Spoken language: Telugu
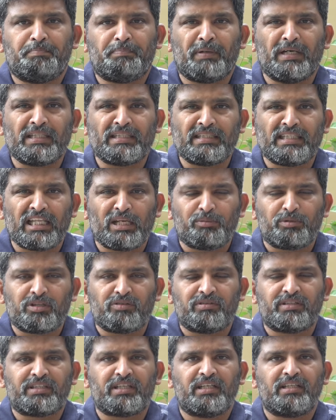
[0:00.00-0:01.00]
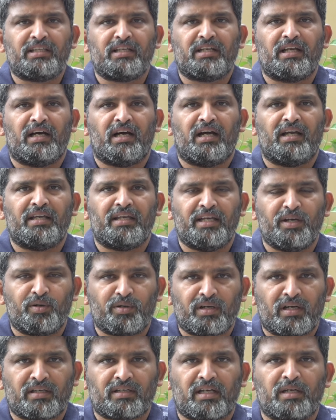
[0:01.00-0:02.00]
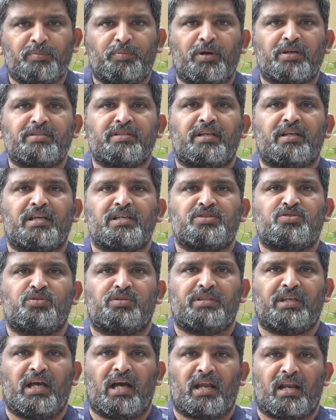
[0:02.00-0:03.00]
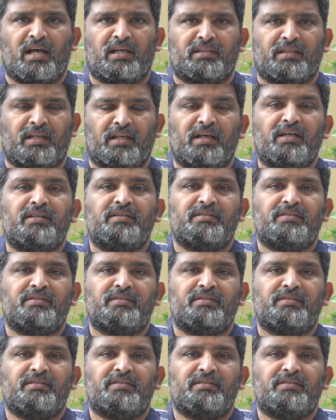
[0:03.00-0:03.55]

పద్దెనిమిదవ తేదీన ఏడు గంటల పాటు జరిగే స్థుతి ఆరాధన